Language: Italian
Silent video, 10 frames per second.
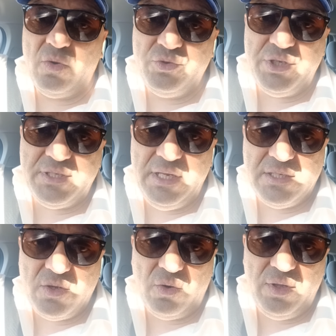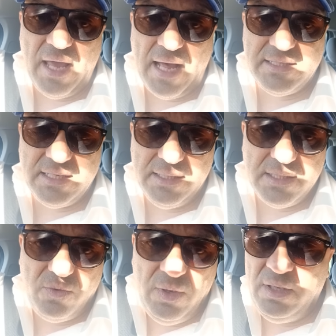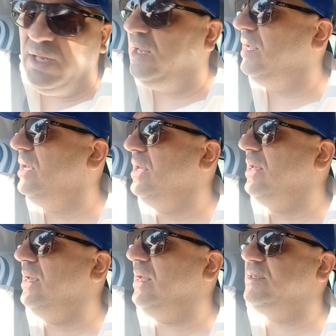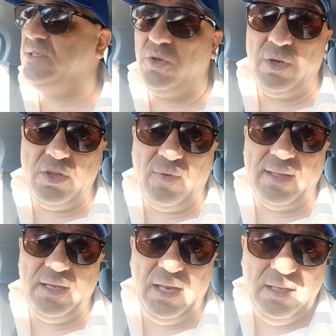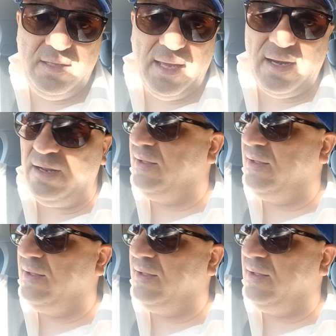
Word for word: non gestiscono gli assets, quindi eh, si sono ritrovati l'Inter,